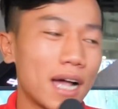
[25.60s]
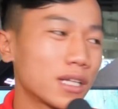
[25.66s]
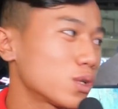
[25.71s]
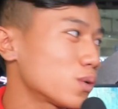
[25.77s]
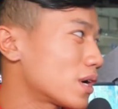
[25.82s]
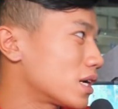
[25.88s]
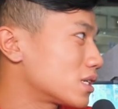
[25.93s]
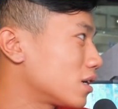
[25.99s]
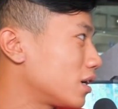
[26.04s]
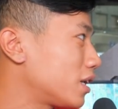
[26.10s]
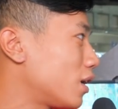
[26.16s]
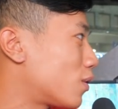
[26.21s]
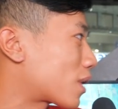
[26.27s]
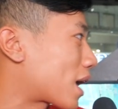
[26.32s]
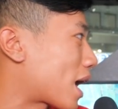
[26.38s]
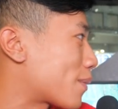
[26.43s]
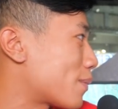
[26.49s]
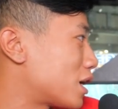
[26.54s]
Asus đã giới
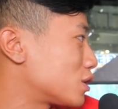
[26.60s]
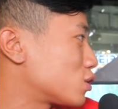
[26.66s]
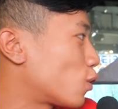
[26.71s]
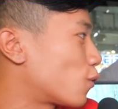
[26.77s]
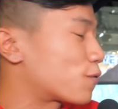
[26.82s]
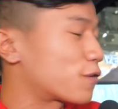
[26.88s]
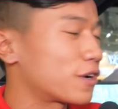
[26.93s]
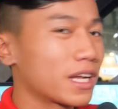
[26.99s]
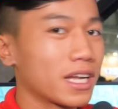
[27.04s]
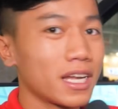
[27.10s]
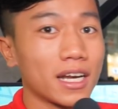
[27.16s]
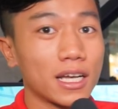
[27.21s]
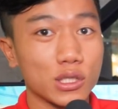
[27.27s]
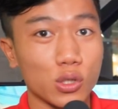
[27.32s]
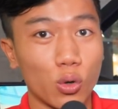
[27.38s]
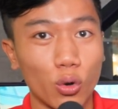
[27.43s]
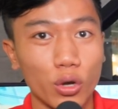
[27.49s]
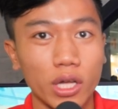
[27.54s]
thiệu cái Benzo Free Kit
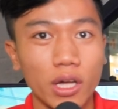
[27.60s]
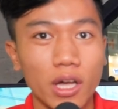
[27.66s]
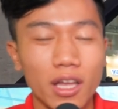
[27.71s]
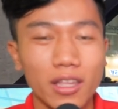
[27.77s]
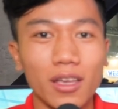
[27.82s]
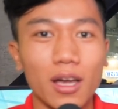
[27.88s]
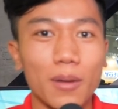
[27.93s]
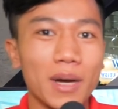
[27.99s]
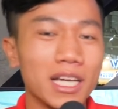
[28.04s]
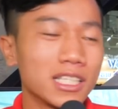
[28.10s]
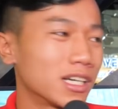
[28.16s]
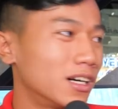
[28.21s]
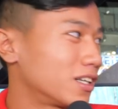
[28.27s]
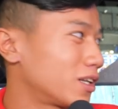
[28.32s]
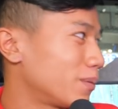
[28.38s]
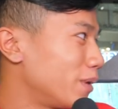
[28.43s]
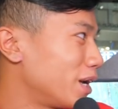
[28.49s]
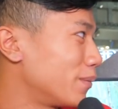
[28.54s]
này rồi. Nhưng mà bây
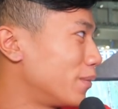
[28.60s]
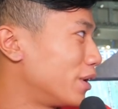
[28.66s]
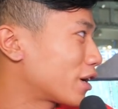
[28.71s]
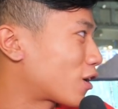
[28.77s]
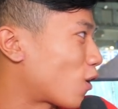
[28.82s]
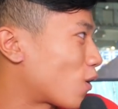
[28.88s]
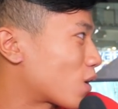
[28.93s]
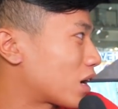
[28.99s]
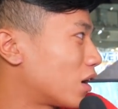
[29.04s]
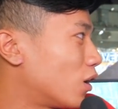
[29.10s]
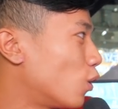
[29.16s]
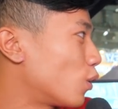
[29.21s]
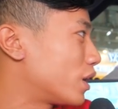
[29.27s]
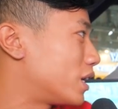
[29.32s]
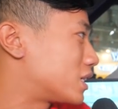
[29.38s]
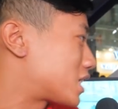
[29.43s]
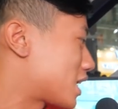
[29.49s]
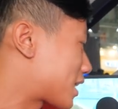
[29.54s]
giờ thì mình mới có cơ
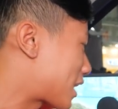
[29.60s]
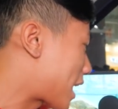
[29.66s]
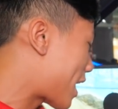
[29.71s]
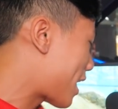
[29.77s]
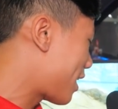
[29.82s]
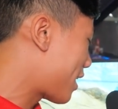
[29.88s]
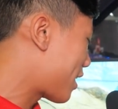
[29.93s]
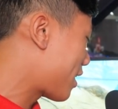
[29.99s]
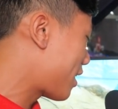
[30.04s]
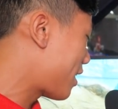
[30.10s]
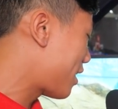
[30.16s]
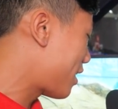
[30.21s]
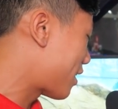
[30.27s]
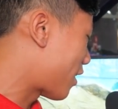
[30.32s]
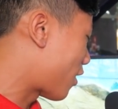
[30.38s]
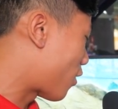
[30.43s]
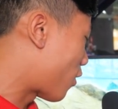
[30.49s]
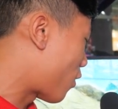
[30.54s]
hội để trên tay
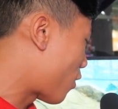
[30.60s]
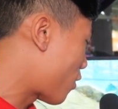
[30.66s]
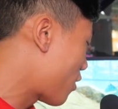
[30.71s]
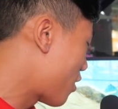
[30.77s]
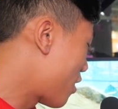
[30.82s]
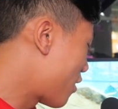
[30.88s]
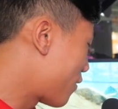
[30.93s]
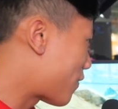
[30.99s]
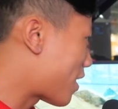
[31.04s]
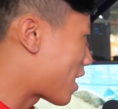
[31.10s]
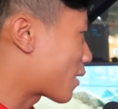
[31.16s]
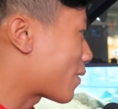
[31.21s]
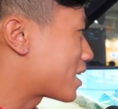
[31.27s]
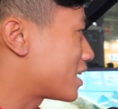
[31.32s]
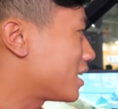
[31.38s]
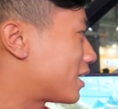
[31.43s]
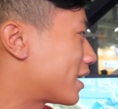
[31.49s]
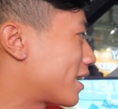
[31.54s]
nó. Và các
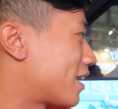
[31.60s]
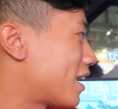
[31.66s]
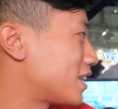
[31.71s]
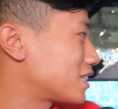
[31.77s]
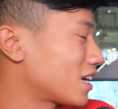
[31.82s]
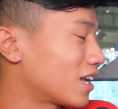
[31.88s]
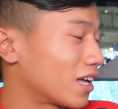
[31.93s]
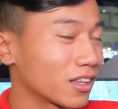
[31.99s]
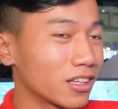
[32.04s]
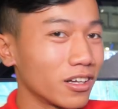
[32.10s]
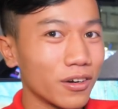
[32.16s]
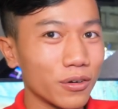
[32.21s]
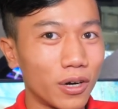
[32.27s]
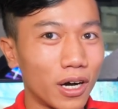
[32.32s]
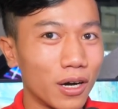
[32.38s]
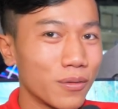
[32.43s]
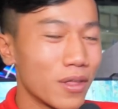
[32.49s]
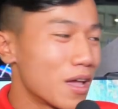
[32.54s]
bạn nhìn thấy ở đây rất là ấn tượng
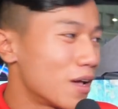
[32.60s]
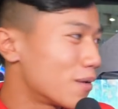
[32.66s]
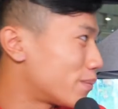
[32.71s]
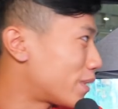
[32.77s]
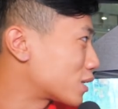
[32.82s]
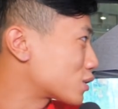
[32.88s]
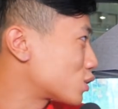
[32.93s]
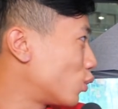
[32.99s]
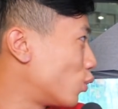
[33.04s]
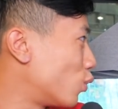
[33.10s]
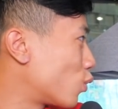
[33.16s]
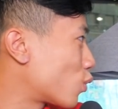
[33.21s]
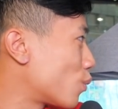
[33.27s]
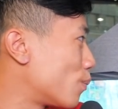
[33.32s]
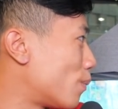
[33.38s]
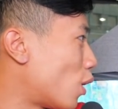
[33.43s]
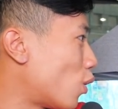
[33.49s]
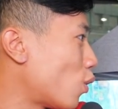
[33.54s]
đúng không? Mặc
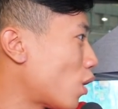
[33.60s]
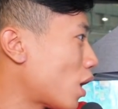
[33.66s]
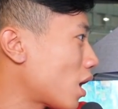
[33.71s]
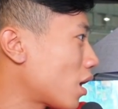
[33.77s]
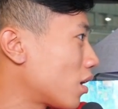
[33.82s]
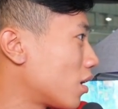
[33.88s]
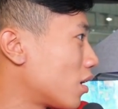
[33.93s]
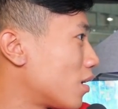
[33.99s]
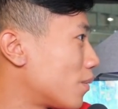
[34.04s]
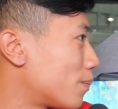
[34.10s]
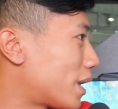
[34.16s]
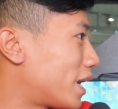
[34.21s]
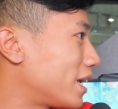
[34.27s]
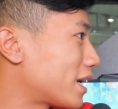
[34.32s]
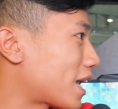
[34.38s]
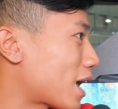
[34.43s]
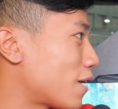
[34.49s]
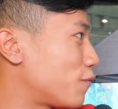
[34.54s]
dù mẫu
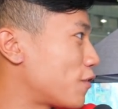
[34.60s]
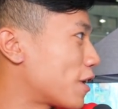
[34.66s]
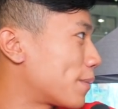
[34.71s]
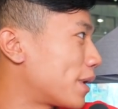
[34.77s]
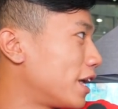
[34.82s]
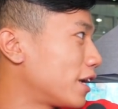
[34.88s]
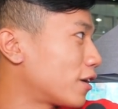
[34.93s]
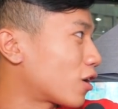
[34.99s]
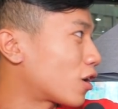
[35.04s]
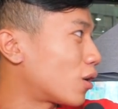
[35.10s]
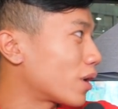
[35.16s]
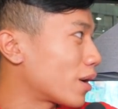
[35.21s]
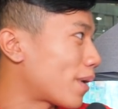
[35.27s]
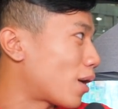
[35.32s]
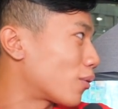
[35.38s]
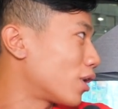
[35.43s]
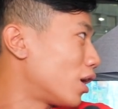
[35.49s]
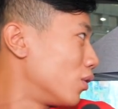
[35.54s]
màn hình này viền màn hình nó không
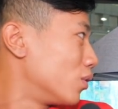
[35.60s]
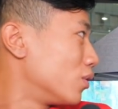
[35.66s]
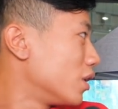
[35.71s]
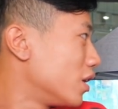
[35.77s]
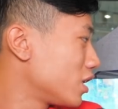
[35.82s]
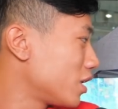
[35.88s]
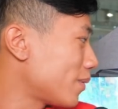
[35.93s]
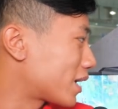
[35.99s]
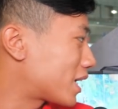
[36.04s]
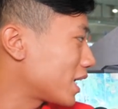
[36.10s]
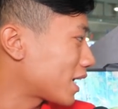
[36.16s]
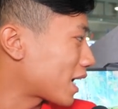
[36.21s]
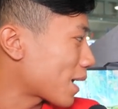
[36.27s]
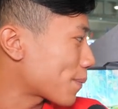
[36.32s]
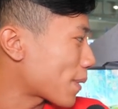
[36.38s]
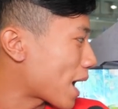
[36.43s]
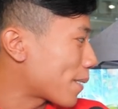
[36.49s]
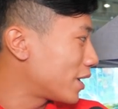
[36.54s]
hề mỏng đâu nhưng mà khi
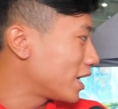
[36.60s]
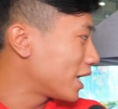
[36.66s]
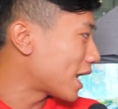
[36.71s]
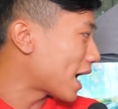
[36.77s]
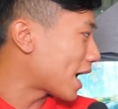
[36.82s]
ghép hai màn hình